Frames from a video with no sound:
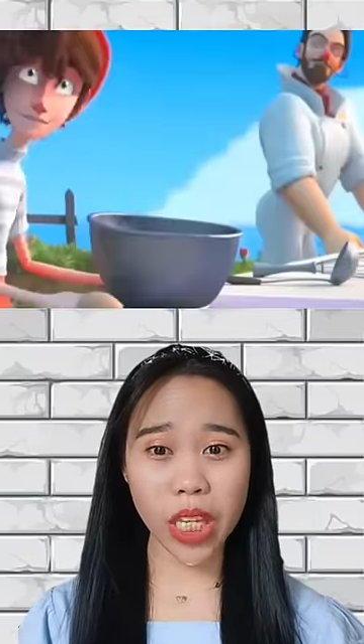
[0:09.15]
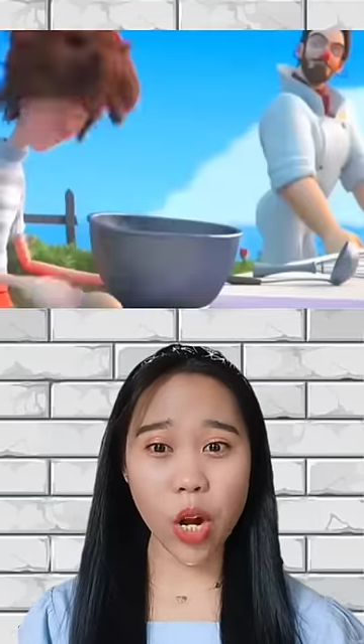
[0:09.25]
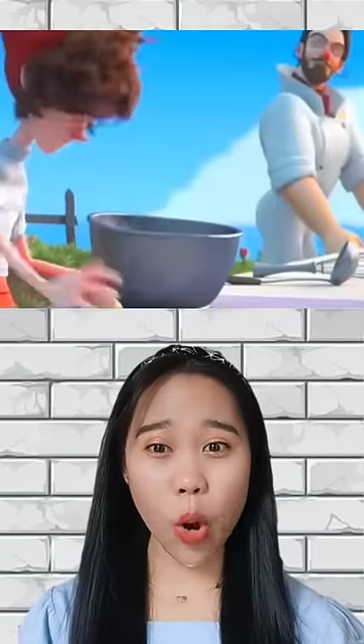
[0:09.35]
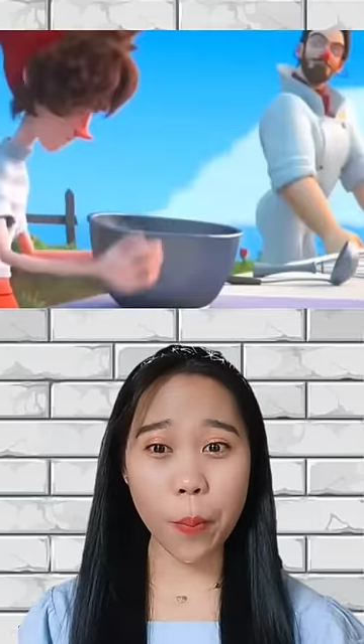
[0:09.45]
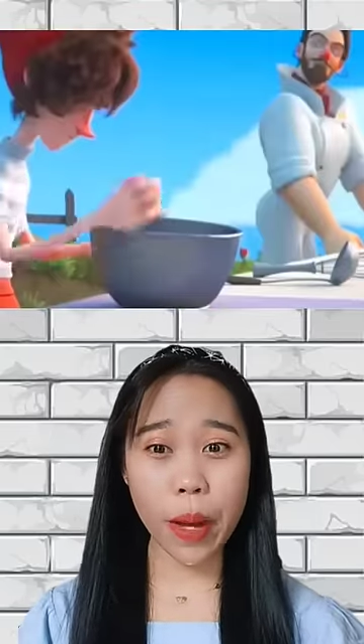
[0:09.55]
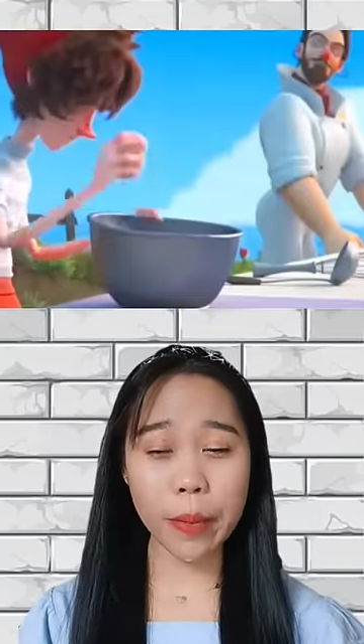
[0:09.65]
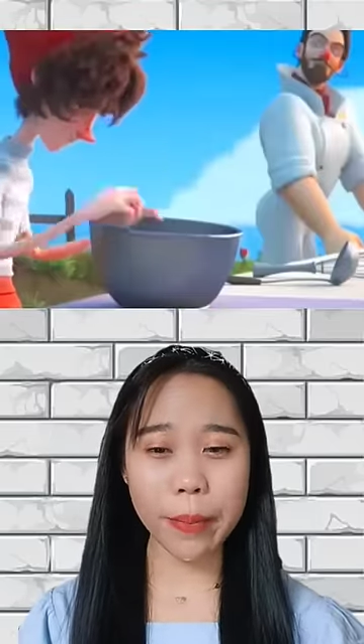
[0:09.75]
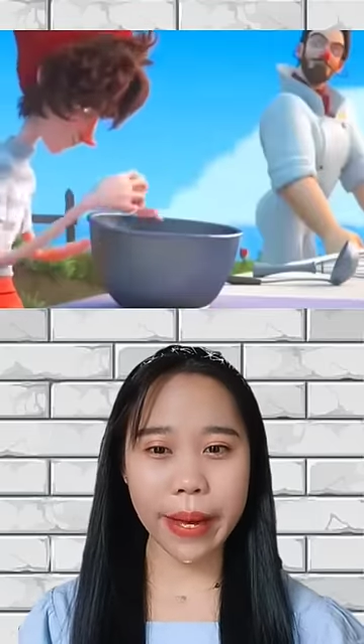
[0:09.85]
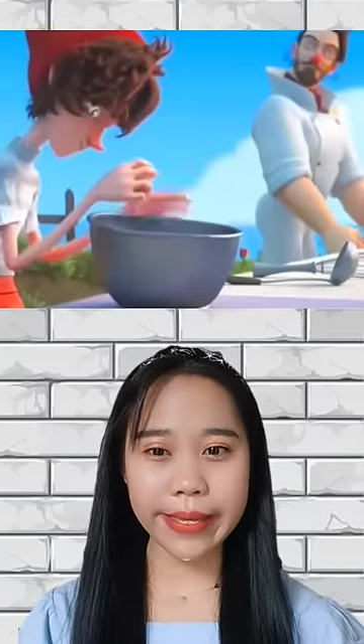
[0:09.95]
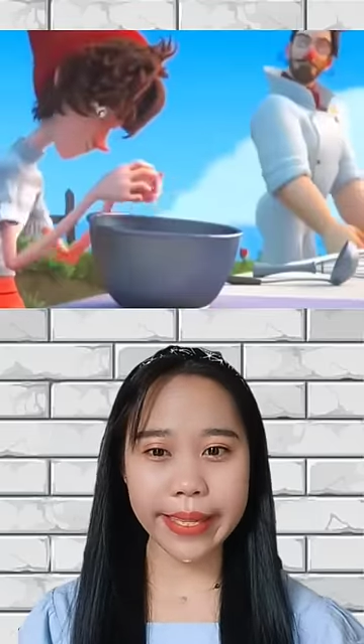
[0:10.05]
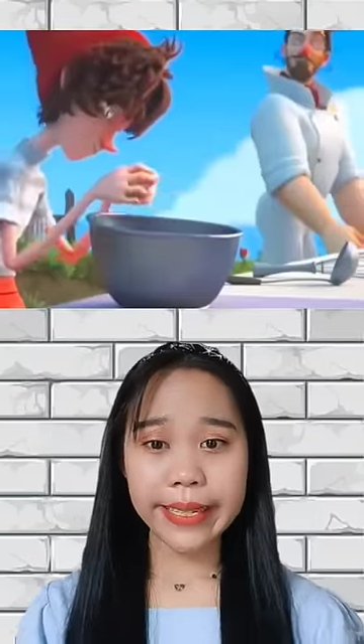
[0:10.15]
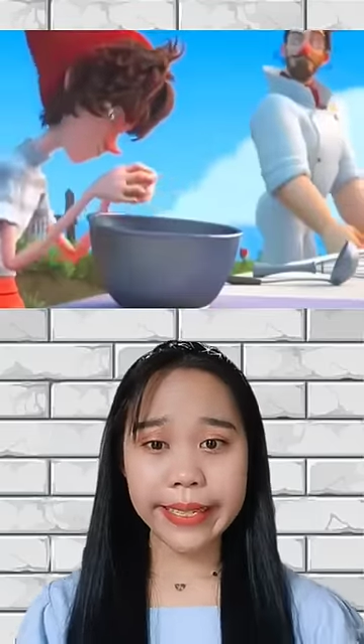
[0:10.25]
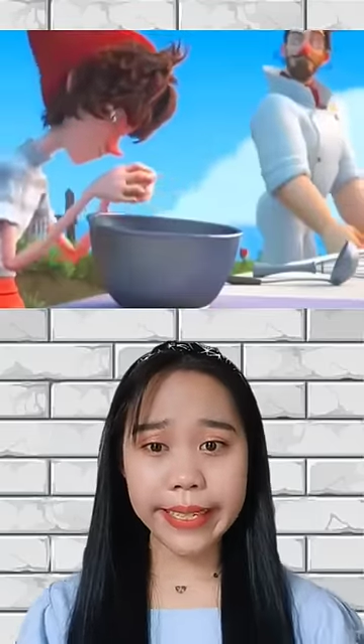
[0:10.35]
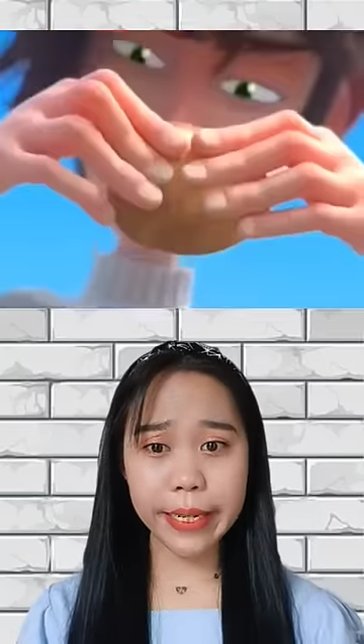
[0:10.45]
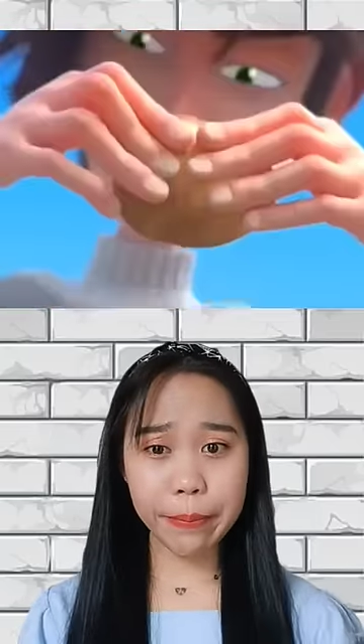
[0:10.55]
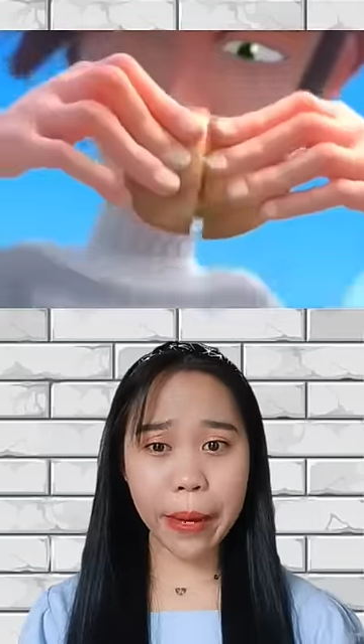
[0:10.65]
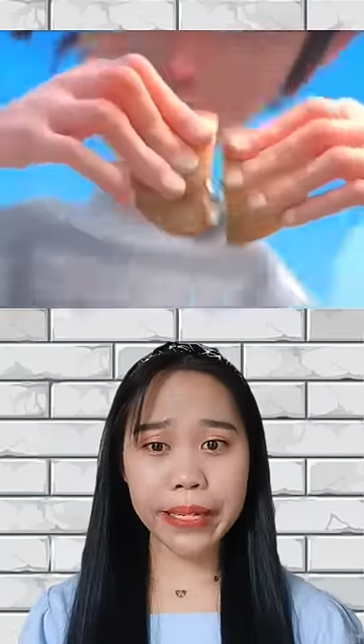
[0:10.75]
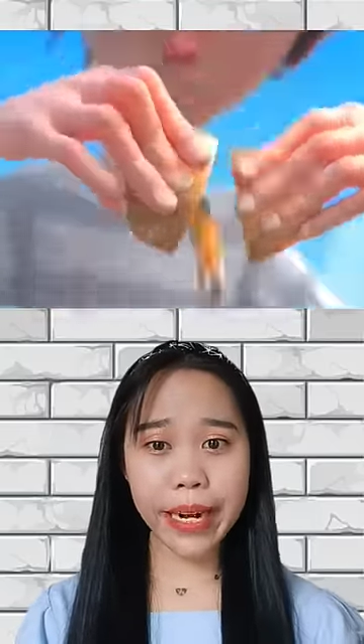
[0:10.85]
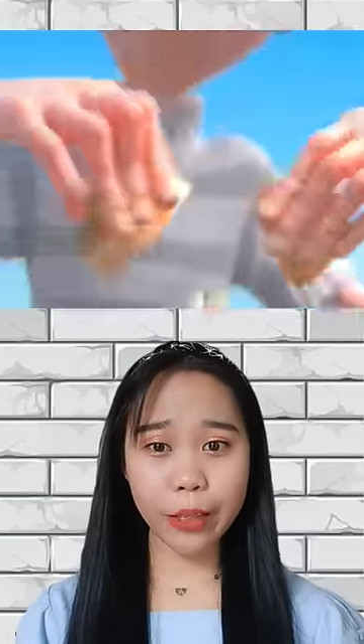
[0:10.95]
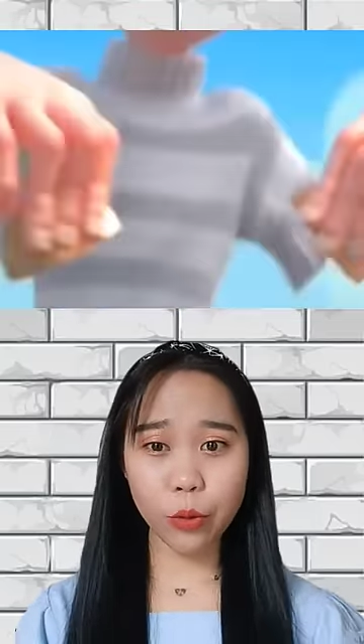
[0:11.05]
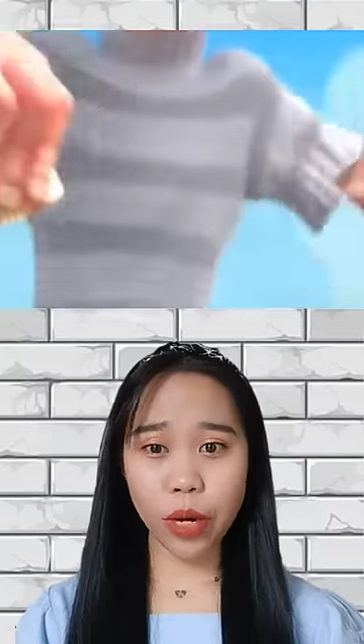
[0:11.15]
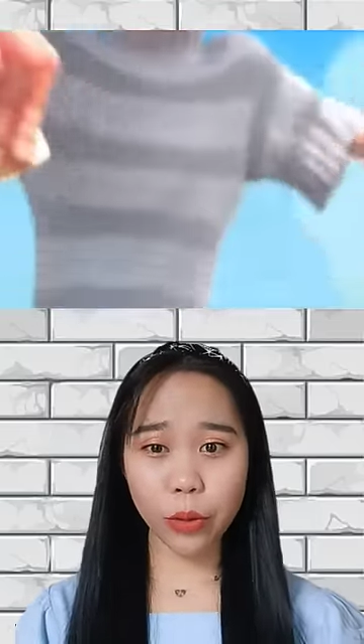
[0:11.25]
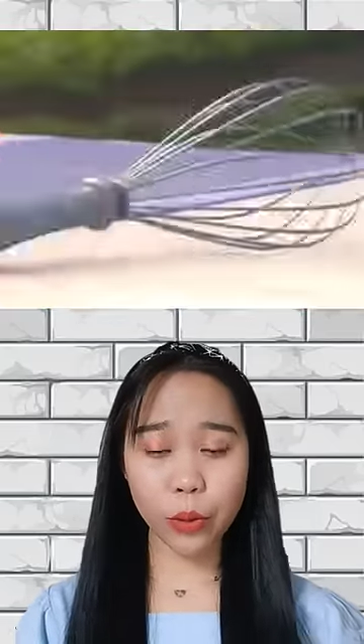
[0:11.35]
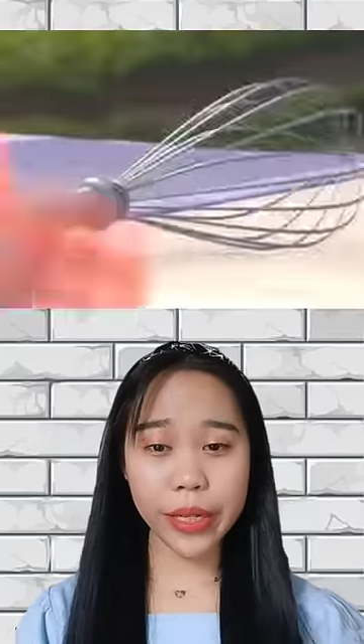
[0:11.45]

lomba memasak di depan ratu-ratu